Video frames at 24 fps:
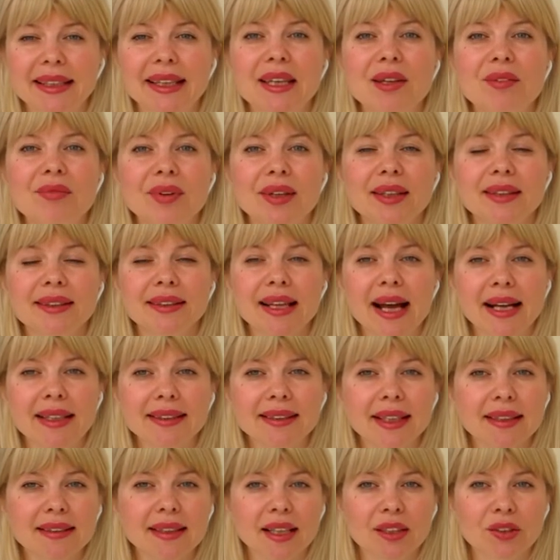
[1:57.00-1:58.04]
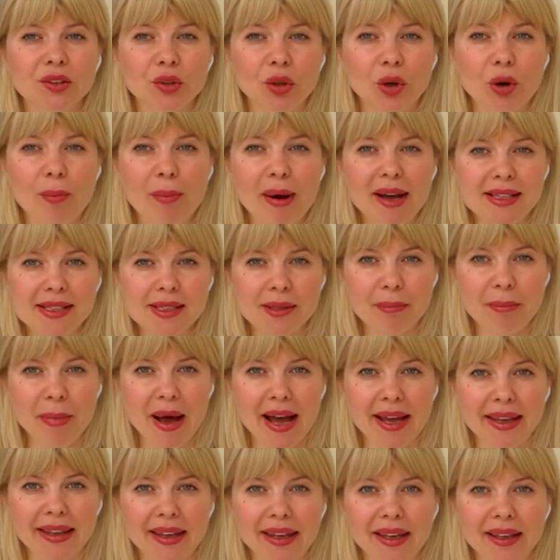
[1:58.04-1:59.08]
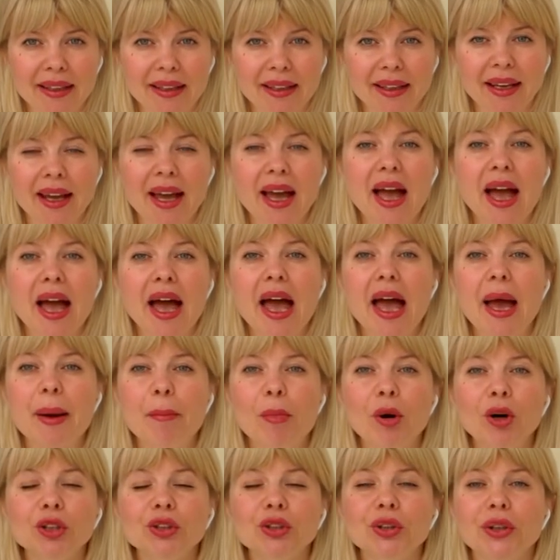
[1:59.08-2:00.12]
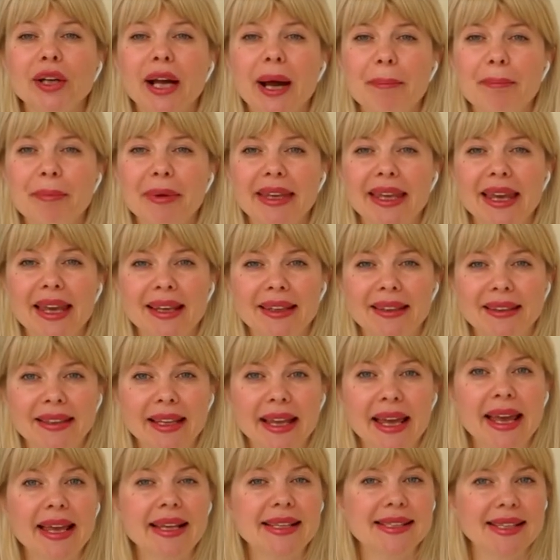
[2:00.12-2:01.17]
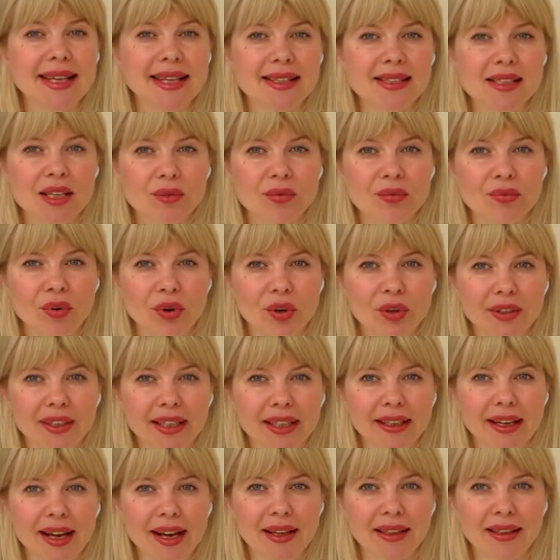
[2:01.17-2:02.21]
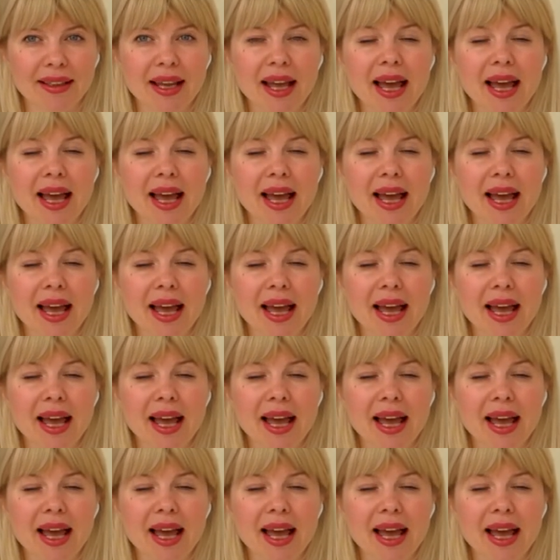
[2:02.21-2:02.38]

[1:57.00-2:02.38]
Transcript: inventata da Thomas Mayer. È molto capiente e senza fodera.